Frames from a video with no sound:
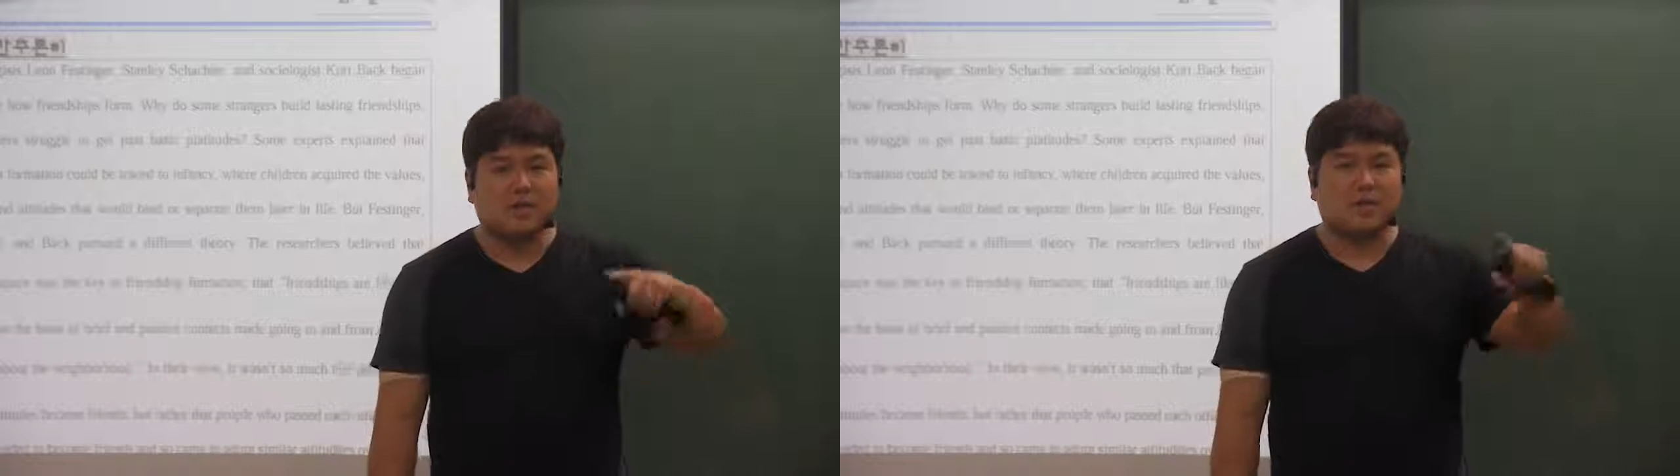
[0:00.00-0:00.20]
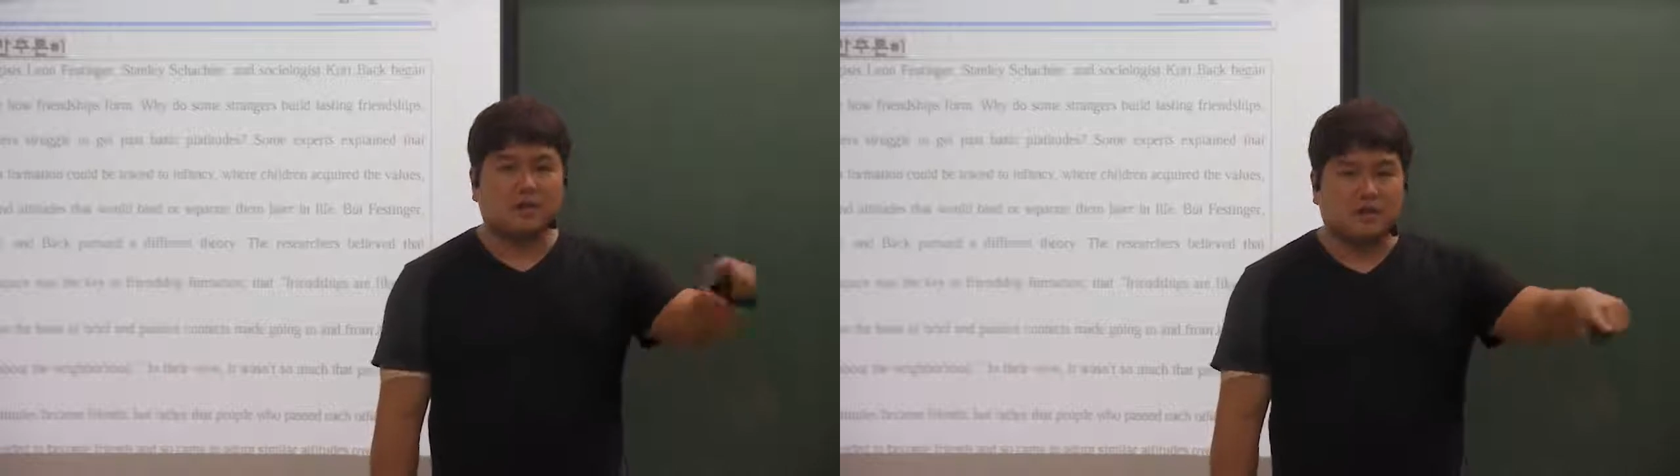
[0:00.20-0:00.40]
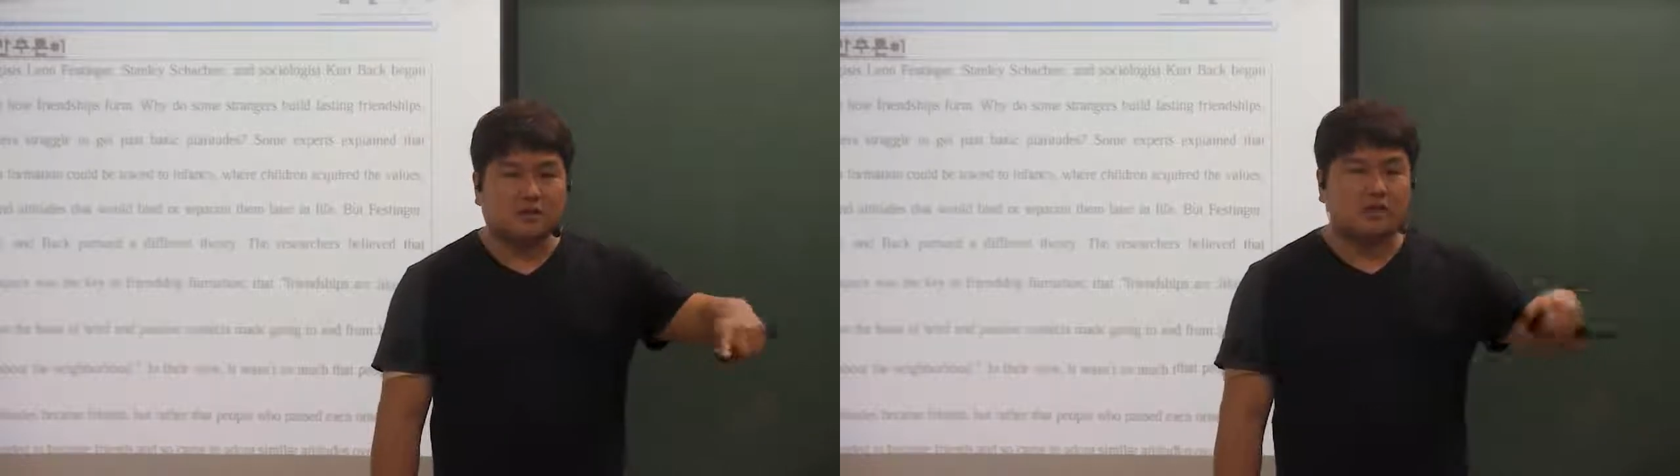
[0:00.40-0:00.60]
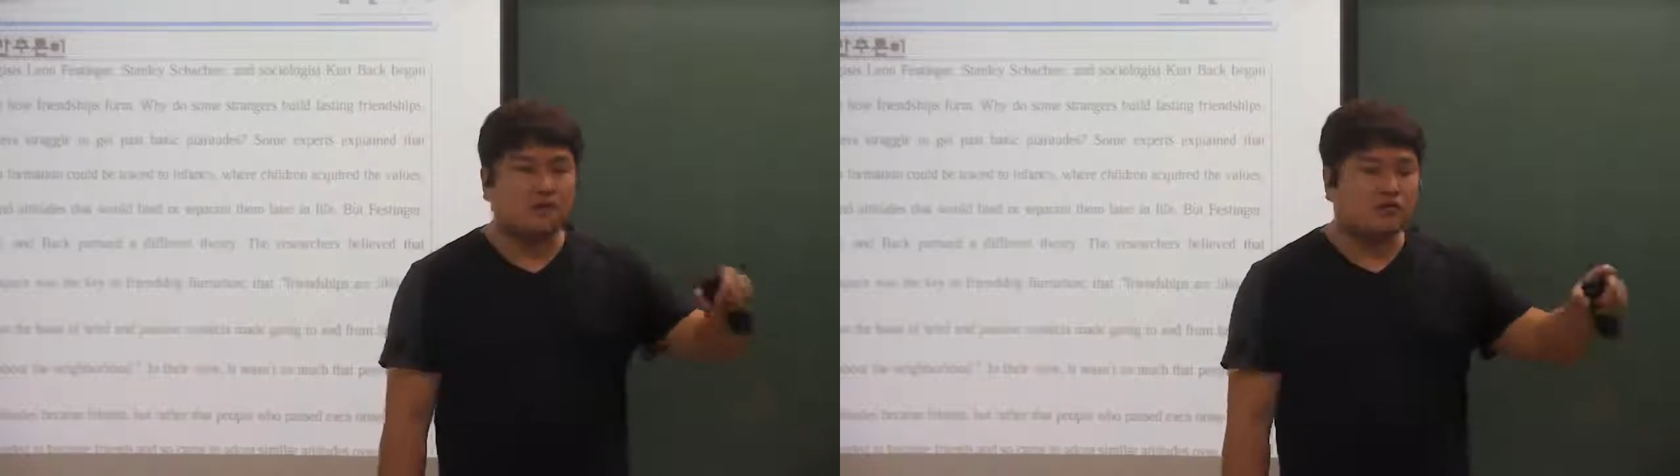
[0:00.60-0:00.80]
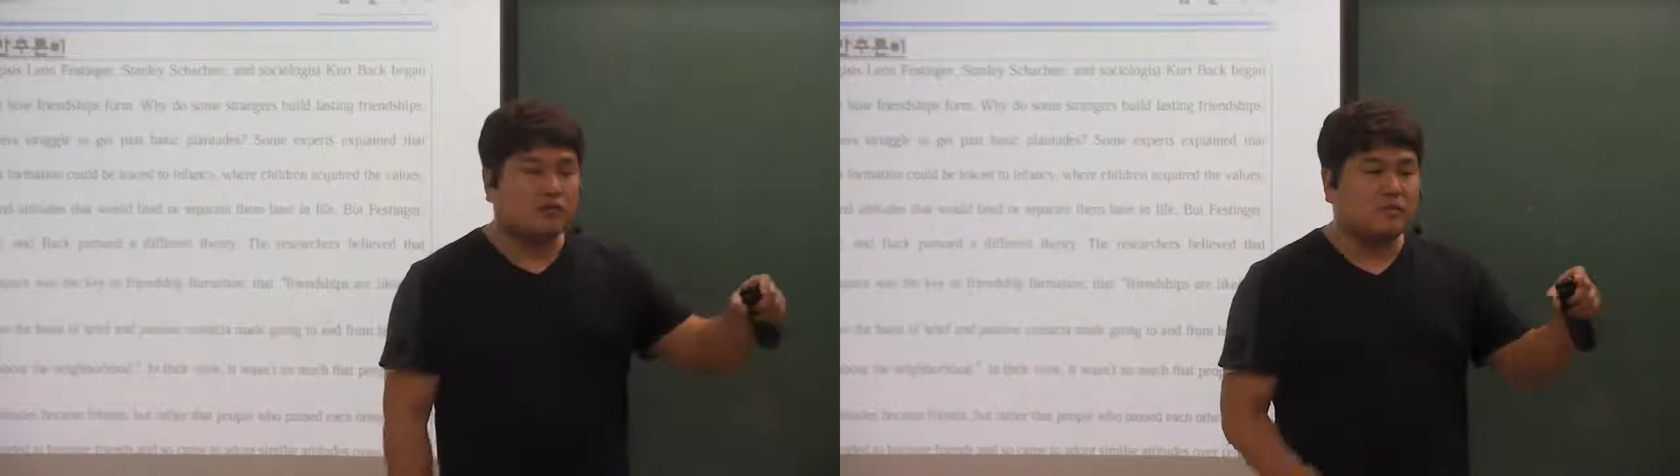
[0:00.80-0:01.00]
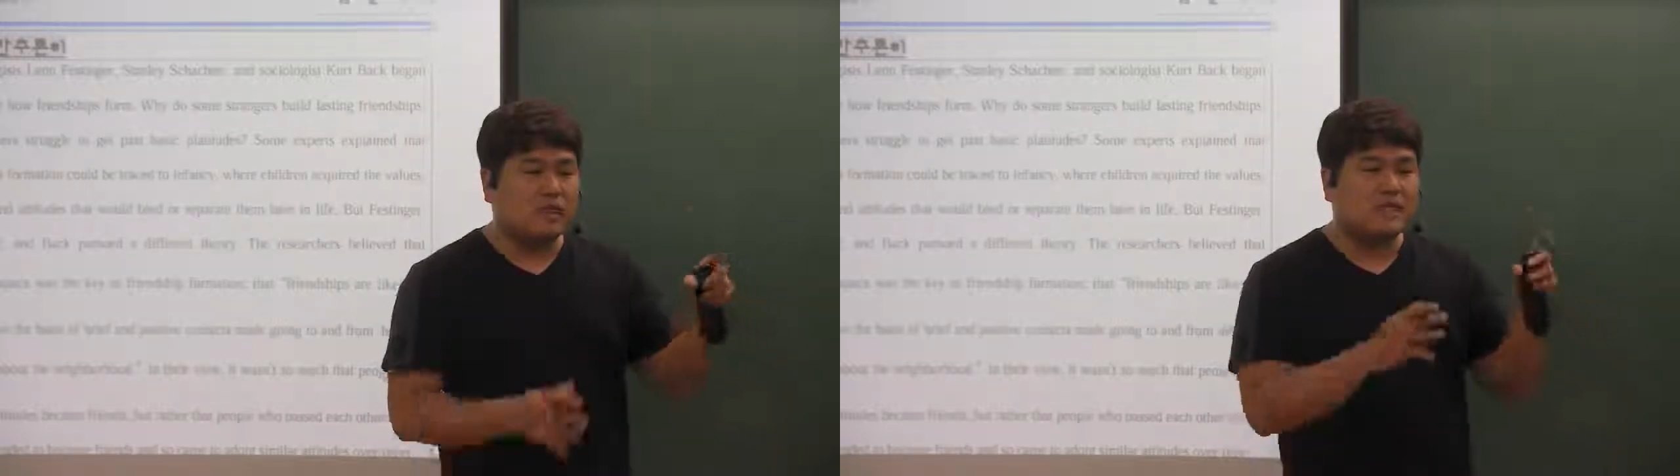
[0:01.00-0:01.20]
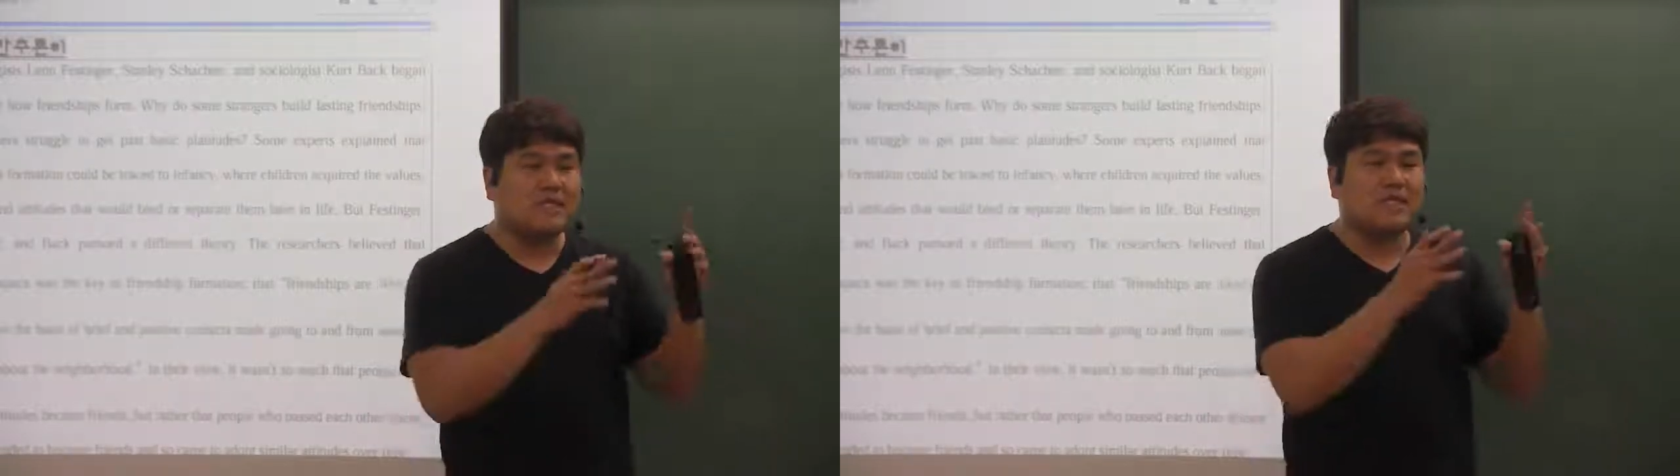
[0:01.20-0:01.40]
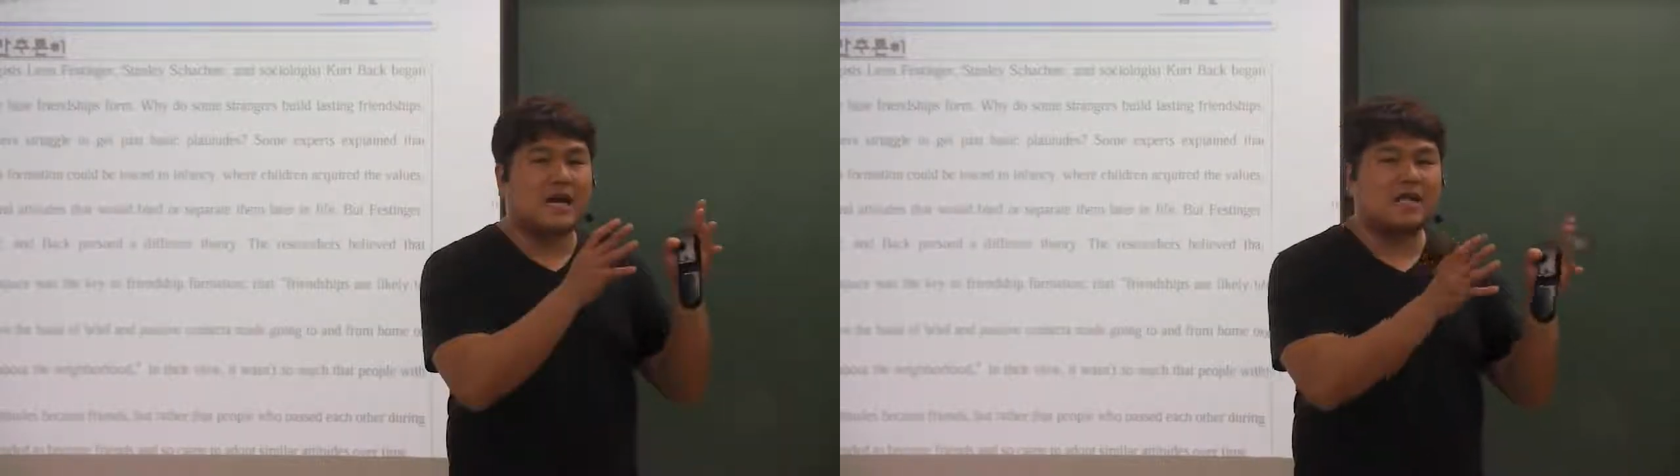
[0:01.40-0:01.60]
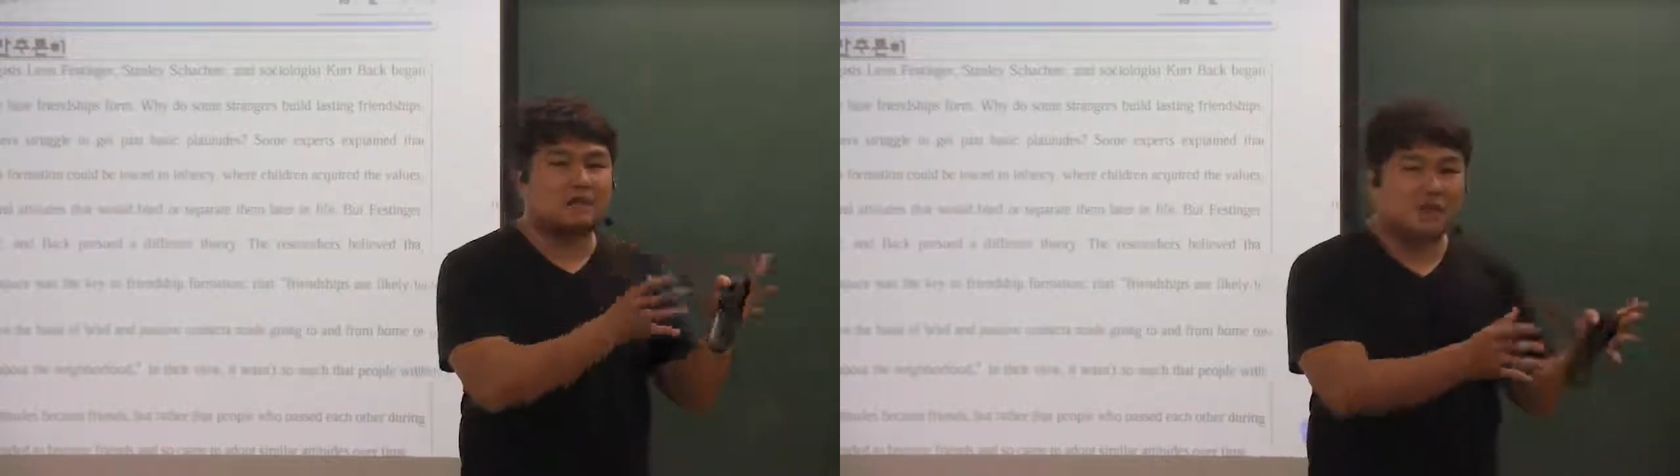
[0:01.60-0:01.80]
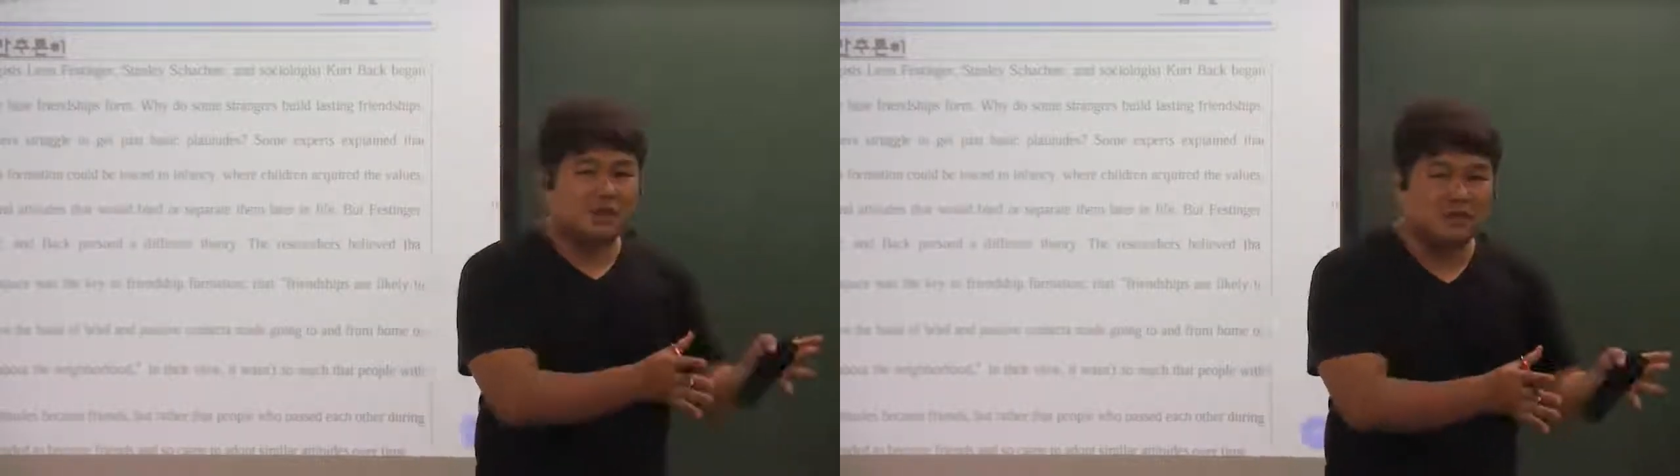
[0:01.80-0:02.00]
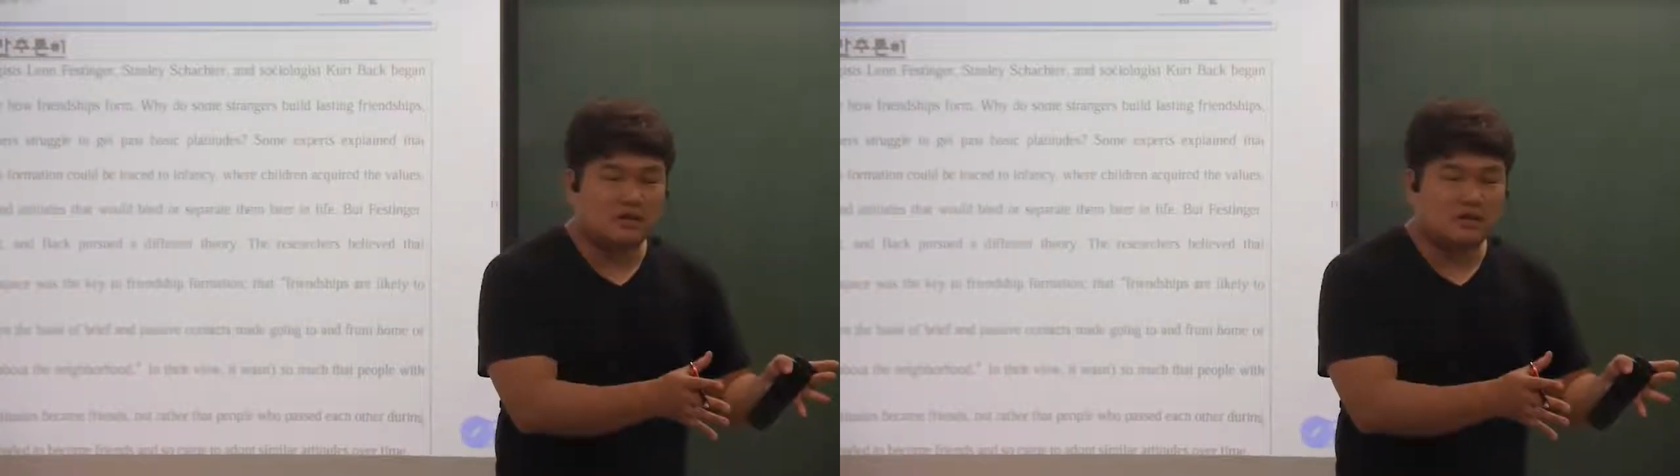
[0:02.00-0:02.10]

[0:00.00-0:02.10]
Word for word: 되는 경우를 만들지 않으면